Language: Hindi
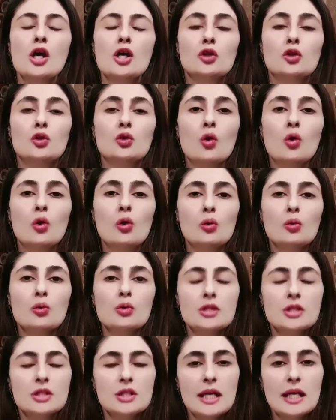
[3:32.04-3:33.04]
तो
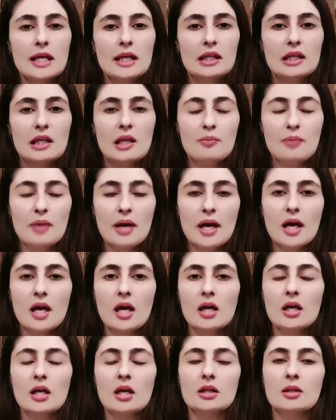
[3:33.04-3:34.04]
उसी लम्हे
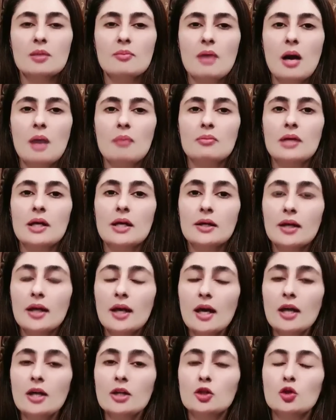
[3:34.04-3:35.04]
ये तमाम
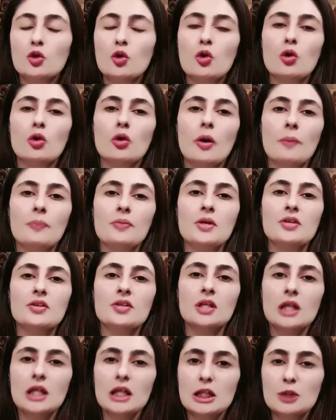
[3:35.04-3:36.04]
लड़के जो अपनी
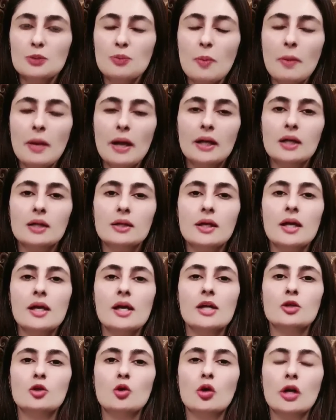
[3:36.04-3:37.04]
सीट्स पे बैठे थे
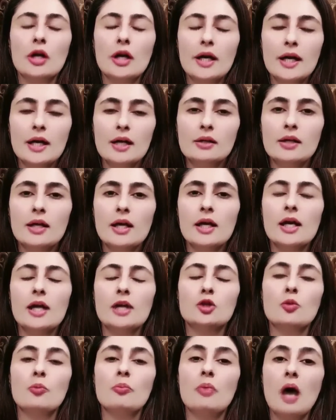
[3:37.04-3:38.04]
या जो खड़े थे या
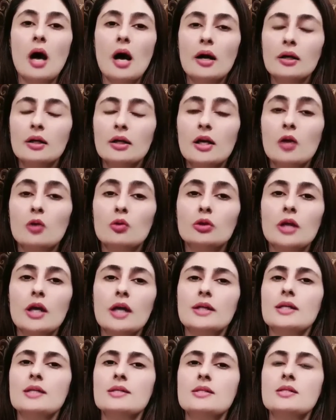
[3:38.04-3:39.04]
जो बाहर क्राउड था
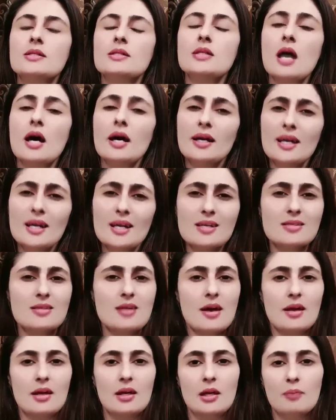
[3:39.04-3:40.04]
ये सारे के
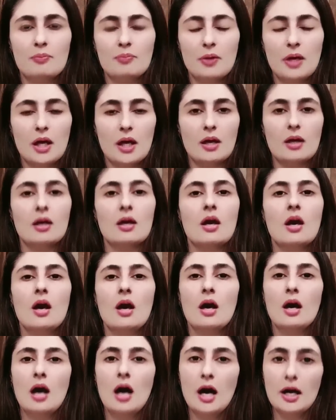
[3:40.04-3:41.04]
सारे लपके हैं
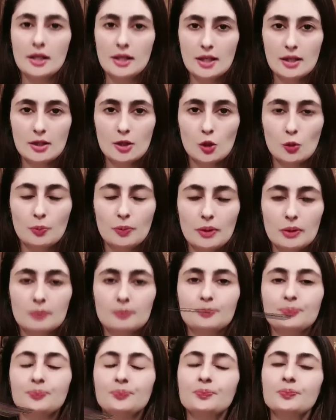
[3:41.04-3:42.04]
हानिया के ऊपर
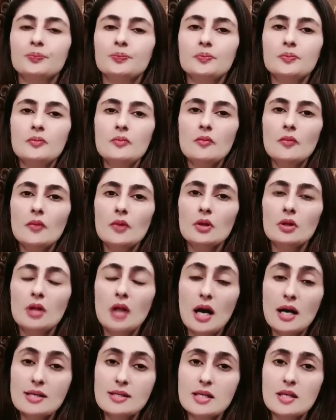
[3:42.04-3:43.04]

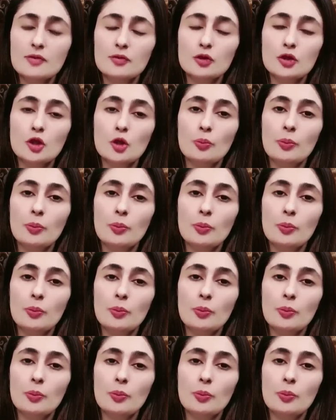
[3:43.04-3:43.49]
ना सिर्फ उनके ऊपर